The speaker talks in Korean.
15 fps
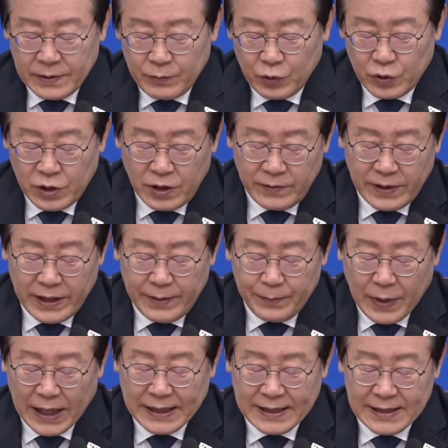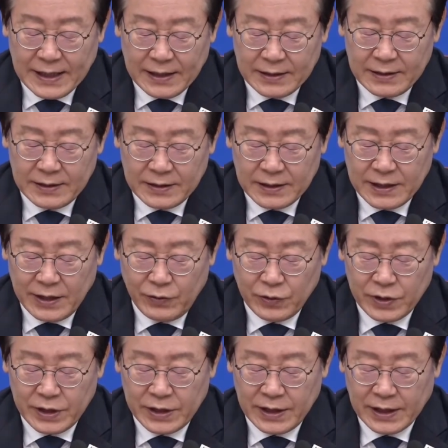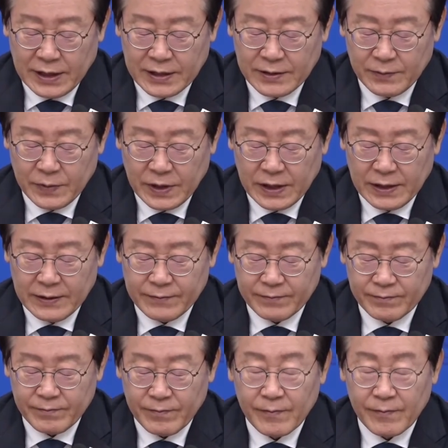물컵의 반잔은 채워지지 않았습니다.